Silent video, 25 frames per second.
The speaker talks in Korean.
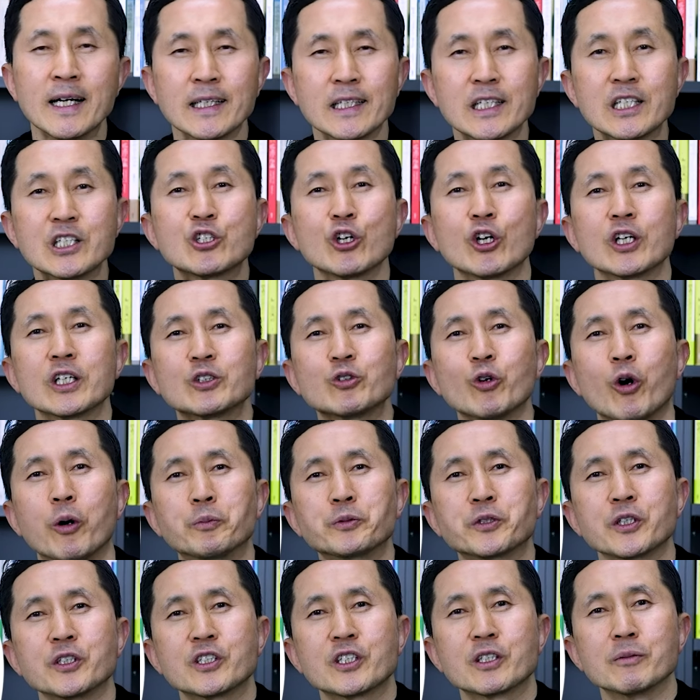이전에도
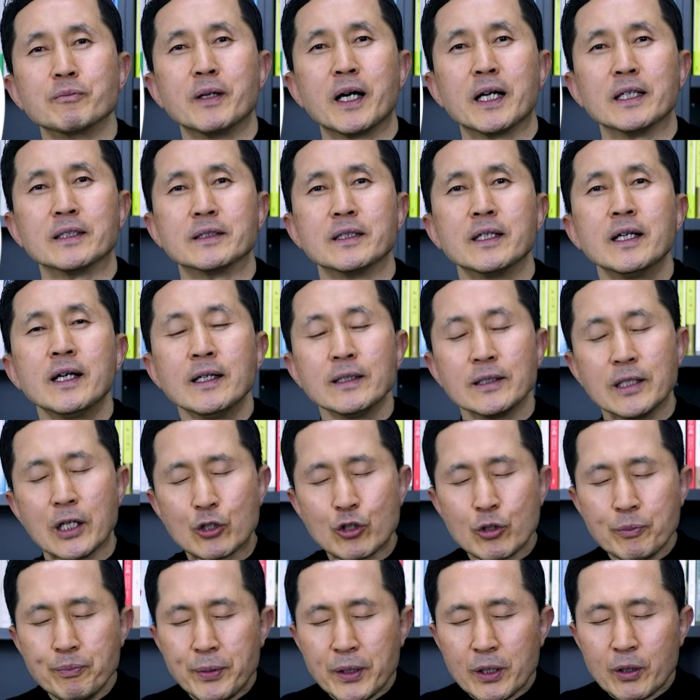없었지만
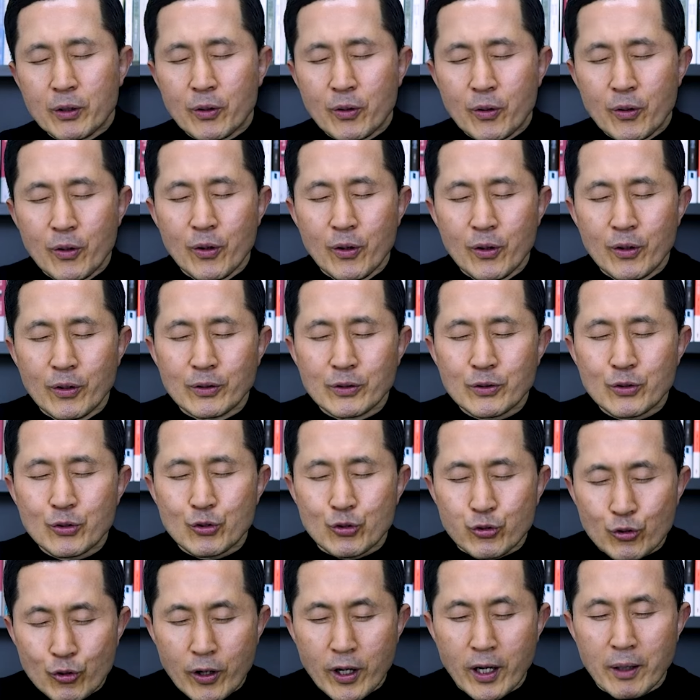예수 믿고
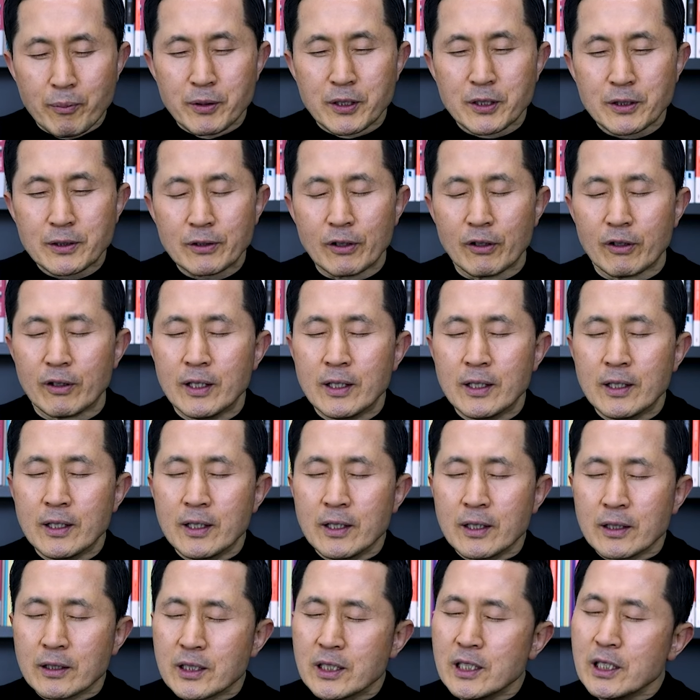죽어가면서
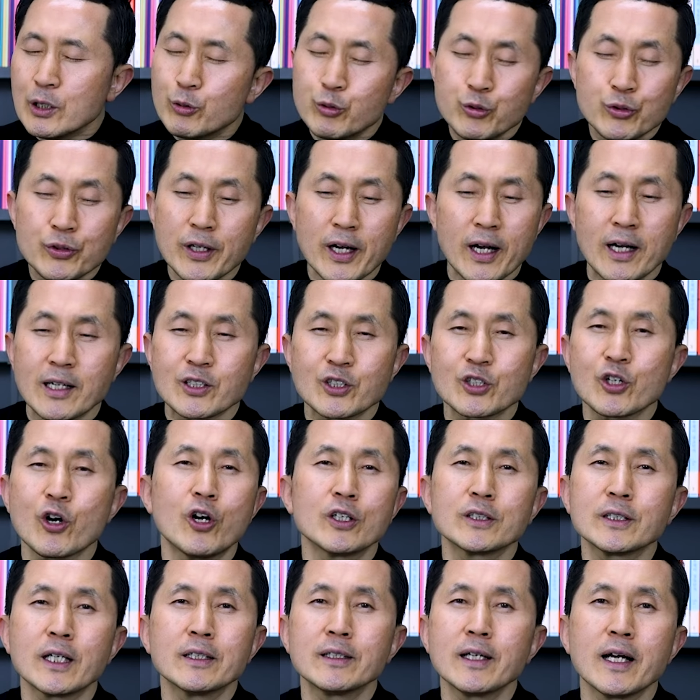이후에
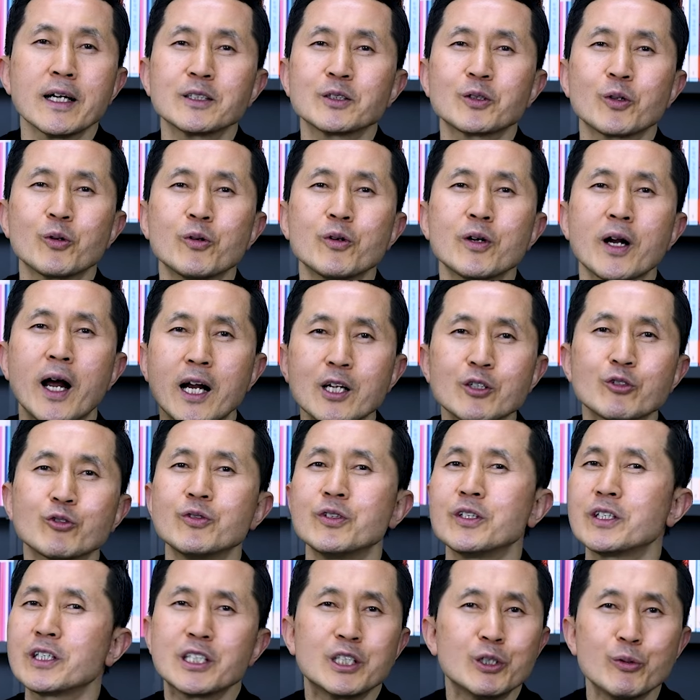선한 행동을 할 수
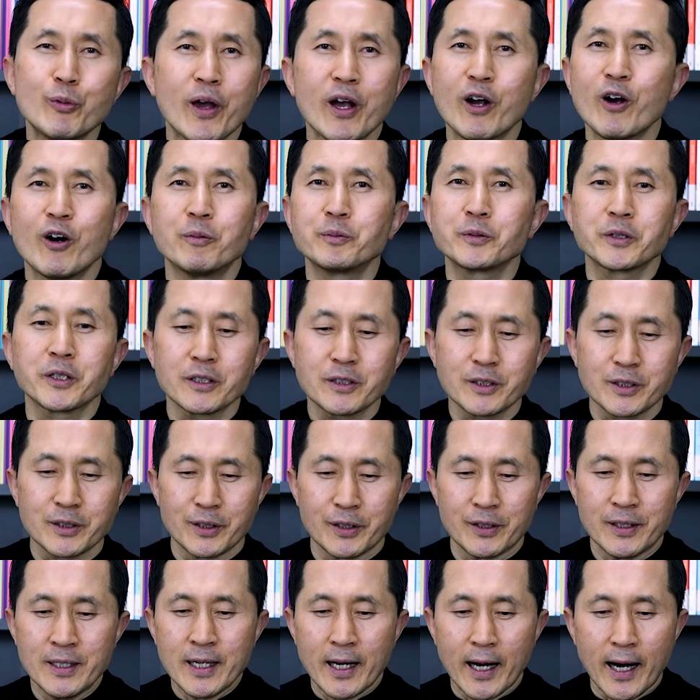있는 기회가 없었어요.